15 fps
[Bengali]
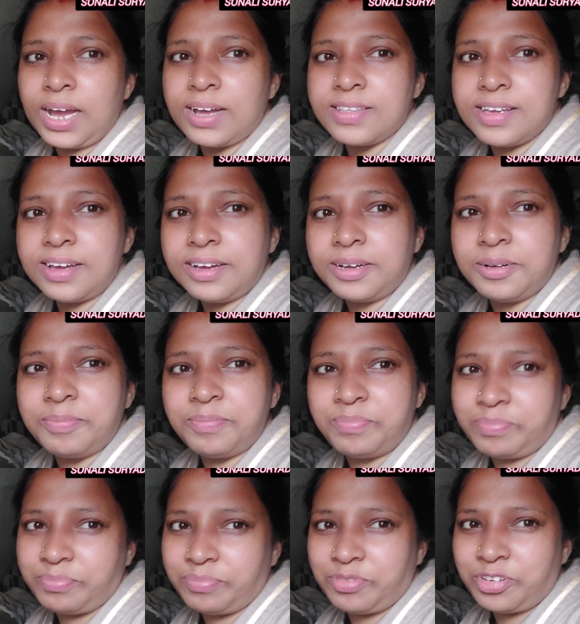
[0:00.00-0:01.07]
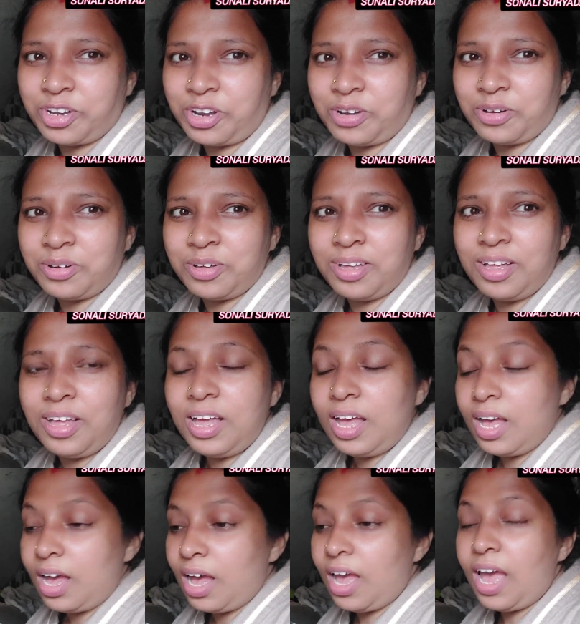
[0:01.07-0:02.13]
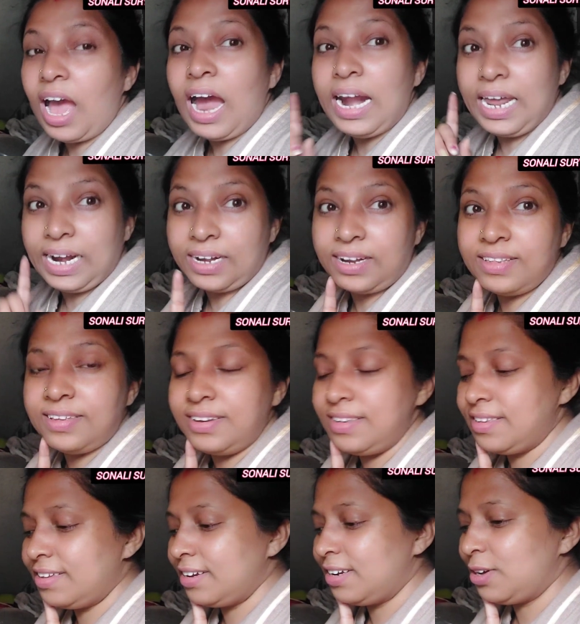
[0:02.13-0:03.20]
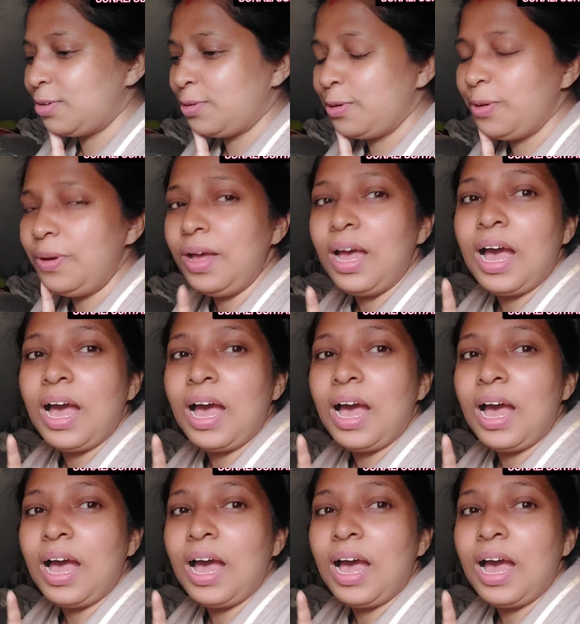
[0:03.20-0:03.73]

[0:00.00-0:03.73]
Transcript: দেখা যাক চলো হ্যাঁ আর একটা জিনিস যেটা হলো